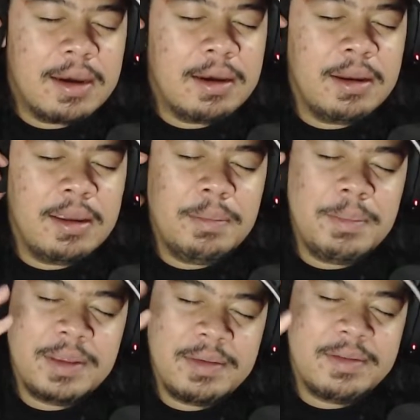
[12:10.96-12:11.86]

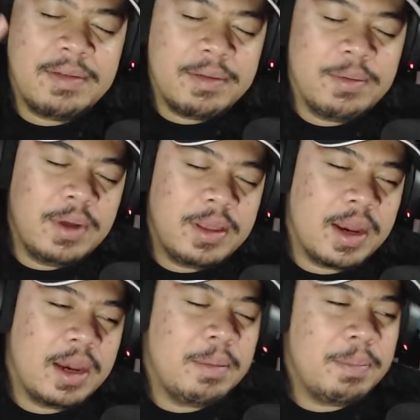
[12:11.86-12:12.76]
image gue
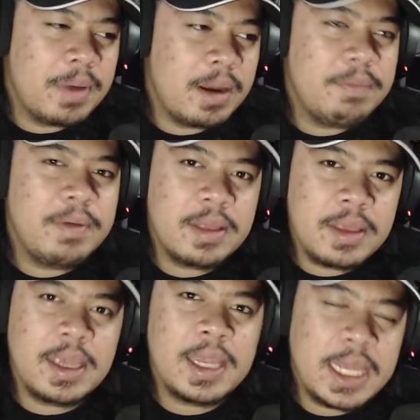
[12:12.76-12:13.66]
terhadap
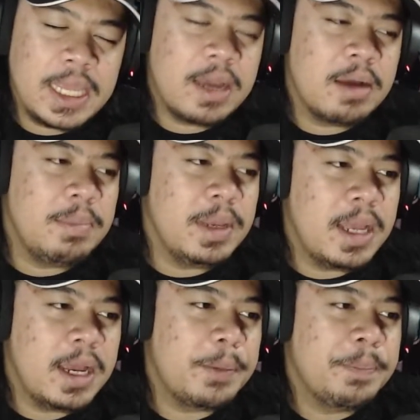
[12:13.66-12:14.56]
Gravity ini yang
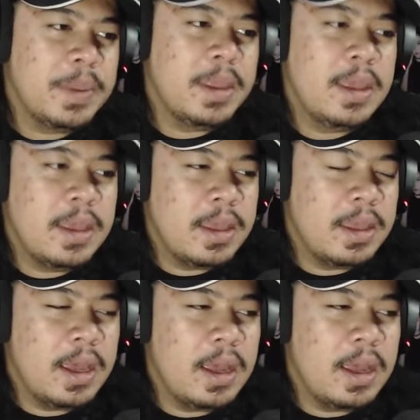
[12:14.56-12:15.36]
ngebilang ya